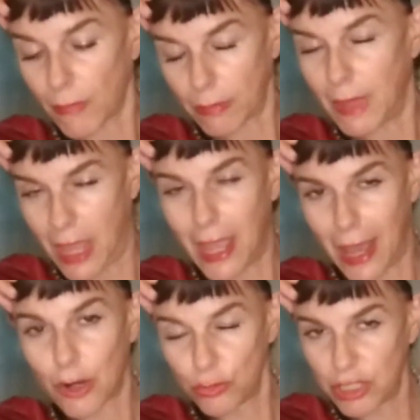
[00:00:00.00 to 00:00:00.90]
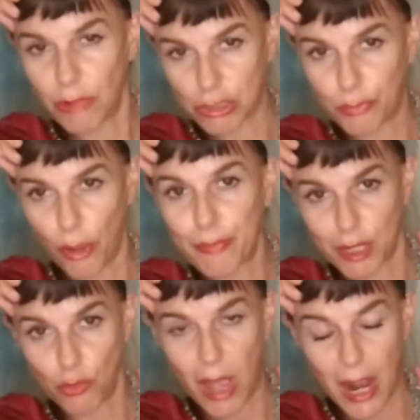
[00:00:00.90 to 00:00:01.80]
e ha continuato poi per
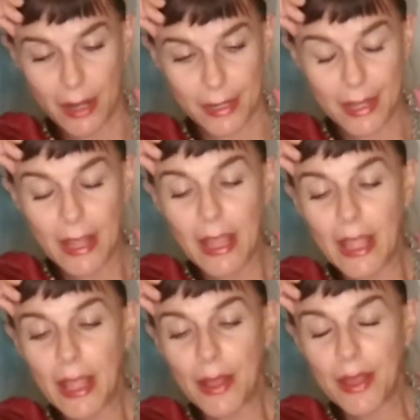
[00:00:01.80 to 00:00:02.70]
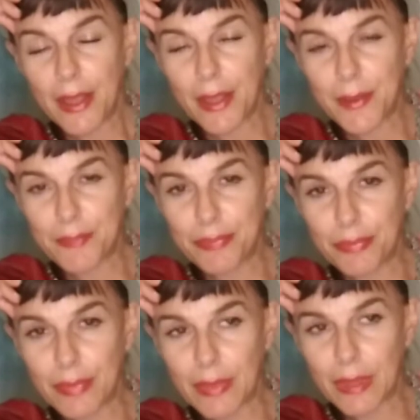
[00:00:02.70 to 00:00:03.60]
due anni.
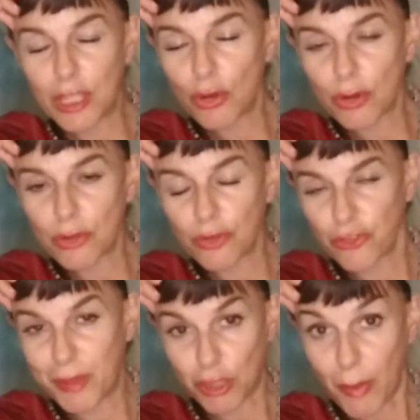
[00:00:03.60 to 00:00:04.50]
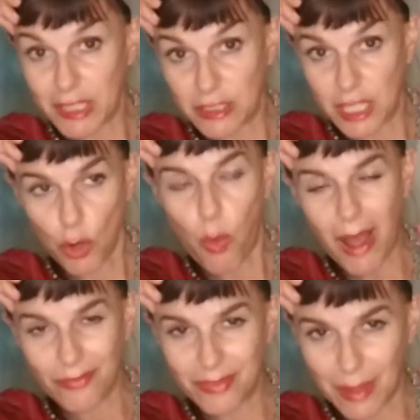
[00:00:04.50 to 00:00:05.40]
Ehm, io non smetterò mai di dire
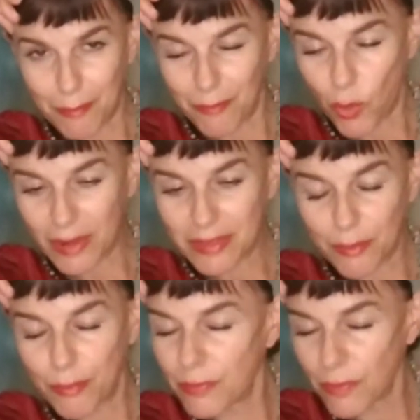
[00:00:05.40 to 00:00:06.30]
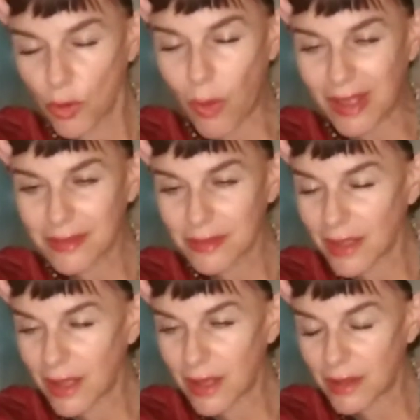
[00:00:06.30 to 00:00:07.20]
quanta, quanta,
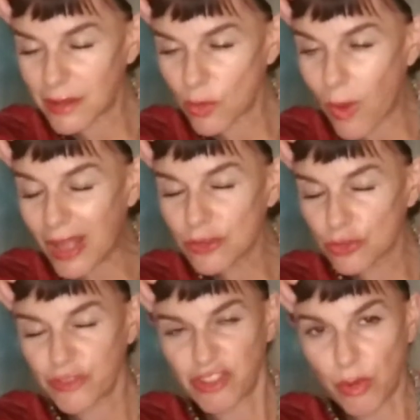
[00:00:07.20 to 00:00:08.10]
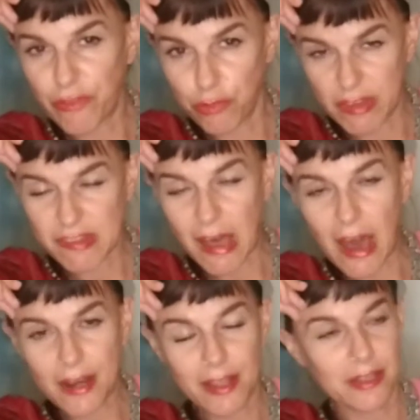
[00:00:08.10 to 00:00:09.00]
quanta, eh, quanto ci facciamo
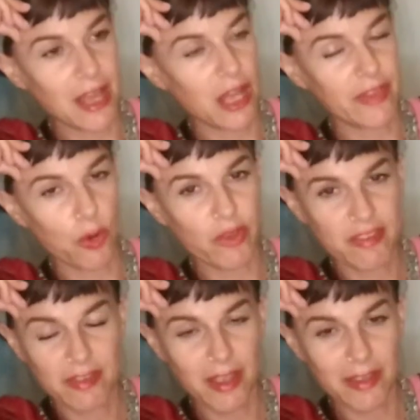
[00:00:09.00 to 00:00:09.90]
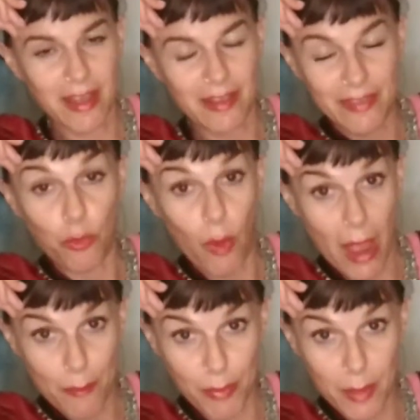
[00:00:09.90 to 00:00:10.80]
influenzare da, da queste, da, dal
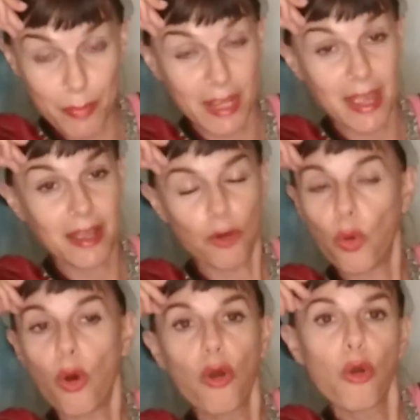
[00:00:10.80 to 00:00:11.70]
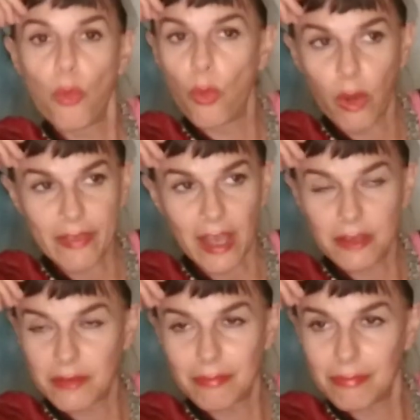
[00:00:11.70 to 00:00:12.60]
web perché, o, o comunque dai,
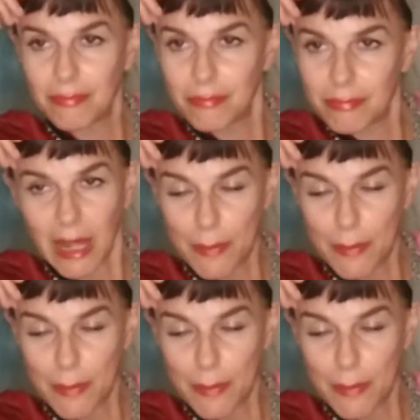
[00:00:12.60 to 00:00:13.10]
dalle